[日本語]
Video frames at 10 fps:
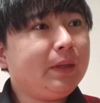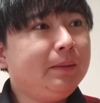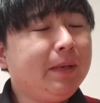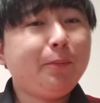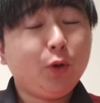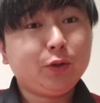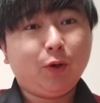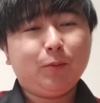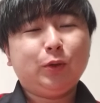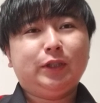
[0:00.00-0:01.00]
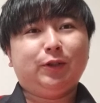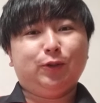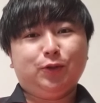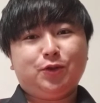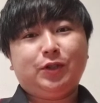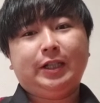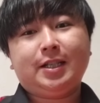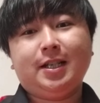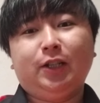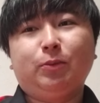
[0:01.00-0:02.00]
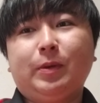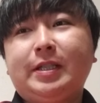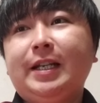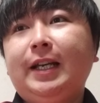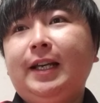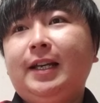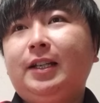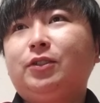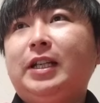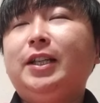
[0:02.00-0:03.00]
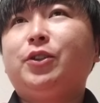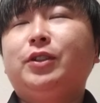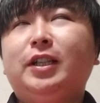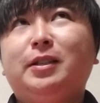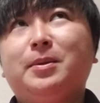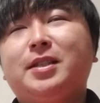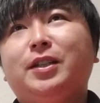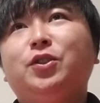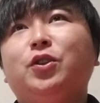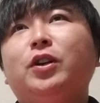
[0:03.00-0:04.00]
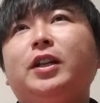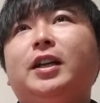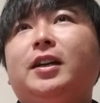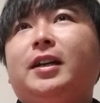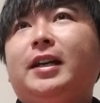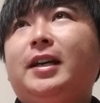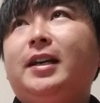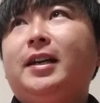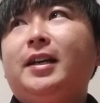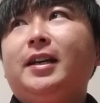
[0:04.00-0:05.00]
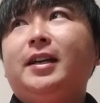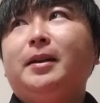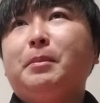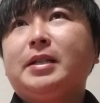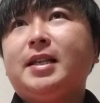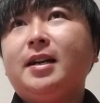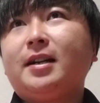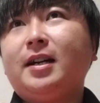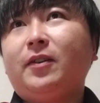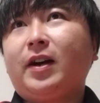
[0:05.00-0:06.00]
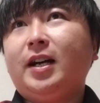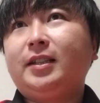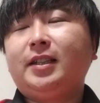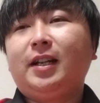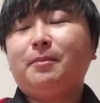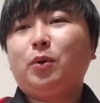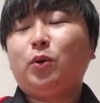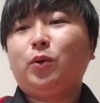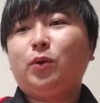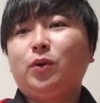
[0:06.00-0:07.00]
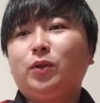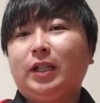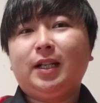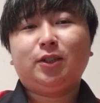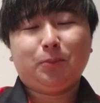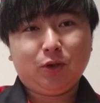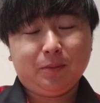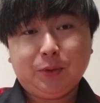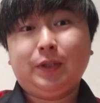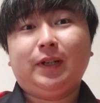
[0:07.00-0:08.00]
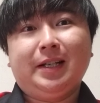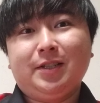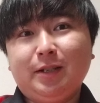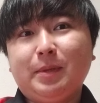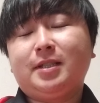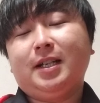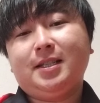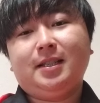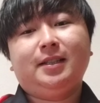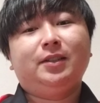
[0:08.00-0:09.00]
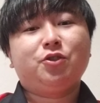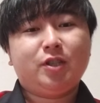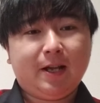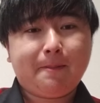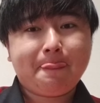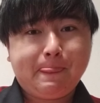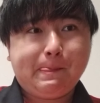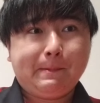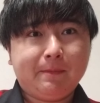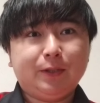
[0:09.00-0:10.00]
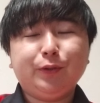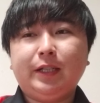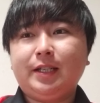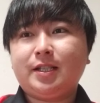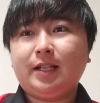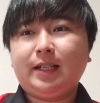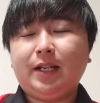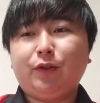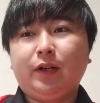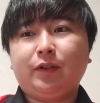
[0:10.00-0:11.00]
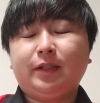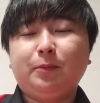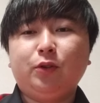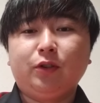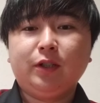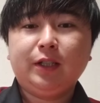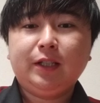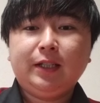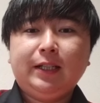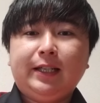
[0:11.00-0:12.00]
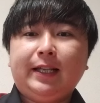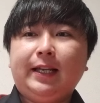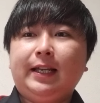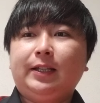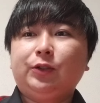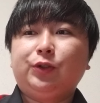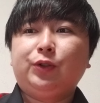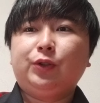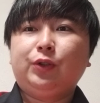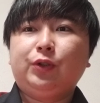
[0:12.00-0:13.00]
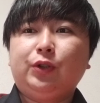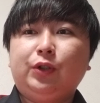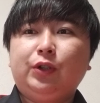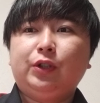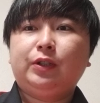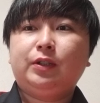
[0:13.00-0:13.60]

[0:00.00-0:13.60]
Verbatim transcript: まあ僕の思ってることをちょっと話したいなと思います。えっ、と、タイトルになってますけど、えー、まあ、サッカーは勝ってなんぼだなと僕は思ってるわけですよね。まず大前提として。うん。まあ、どんなに試合内容が良くても、えっ、ー、と、